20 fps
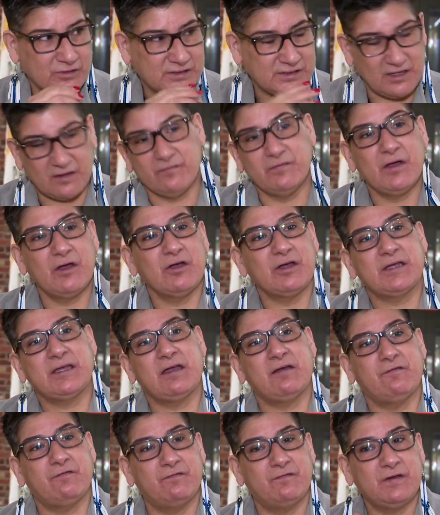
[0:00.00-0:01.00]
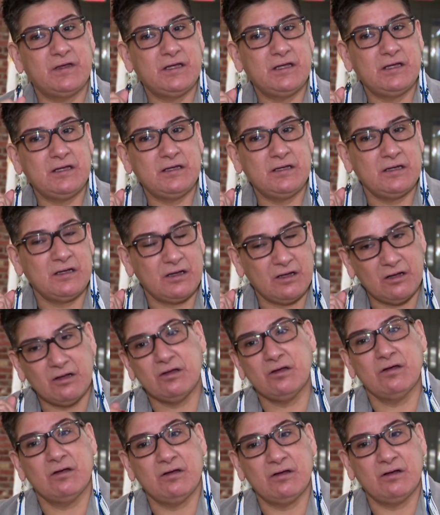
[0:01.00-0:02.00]
servir un café,
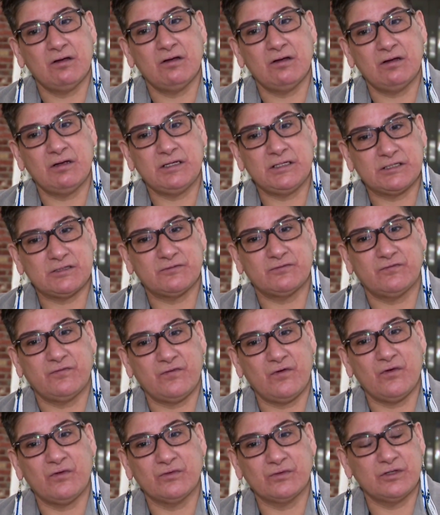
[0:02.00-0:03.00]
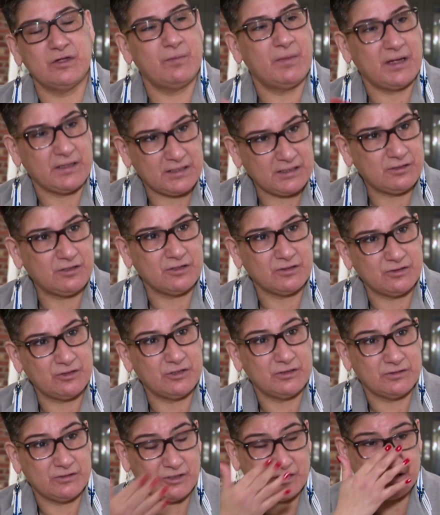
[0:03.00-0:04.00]
euh, ils se font demander
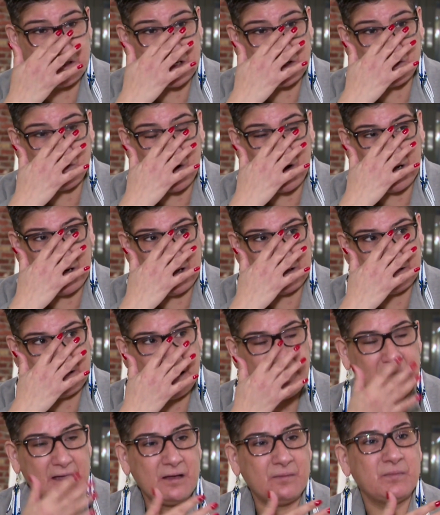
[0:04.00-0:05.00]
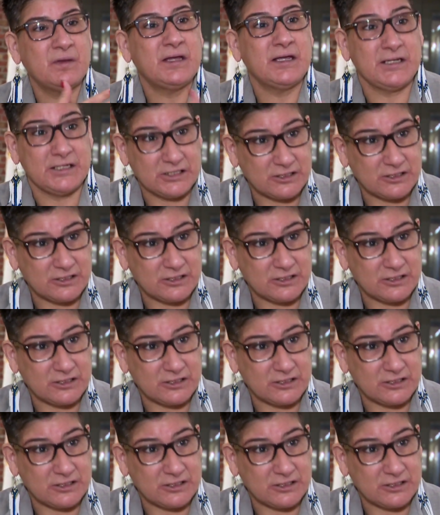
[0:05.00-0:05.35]
de, s'asseoir à la table,